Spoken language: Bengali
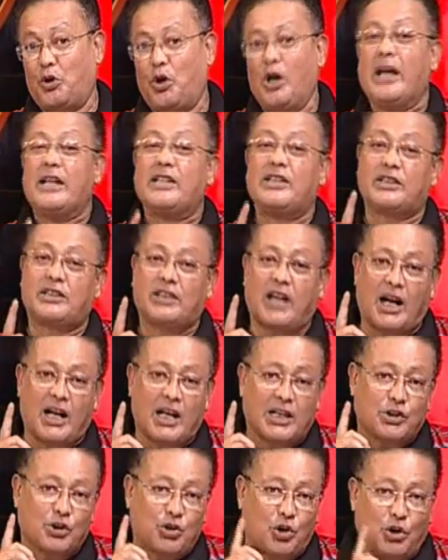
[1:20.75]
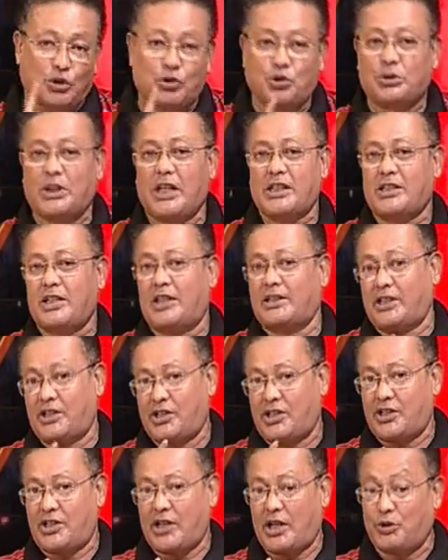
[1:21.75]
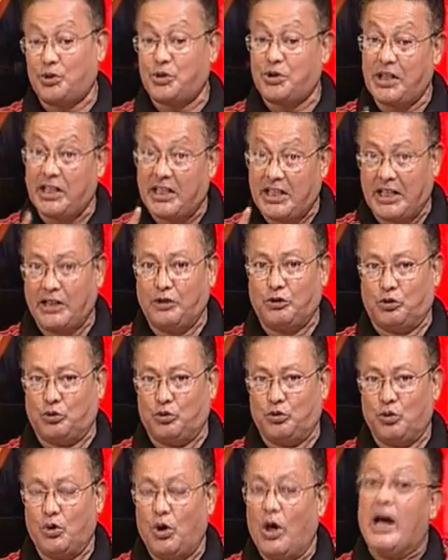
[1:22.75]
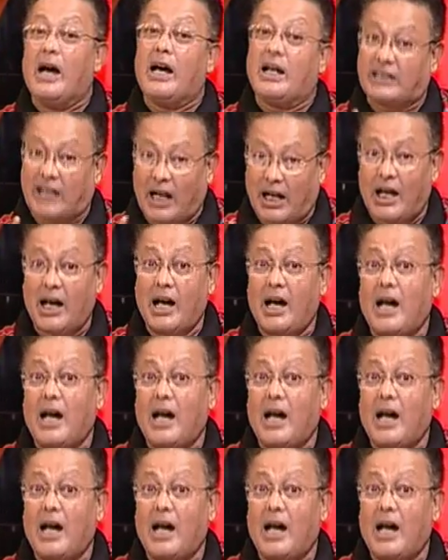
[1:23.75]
যে তারা সততার সাথে চেষ্টা করছেন কিন্তু তারা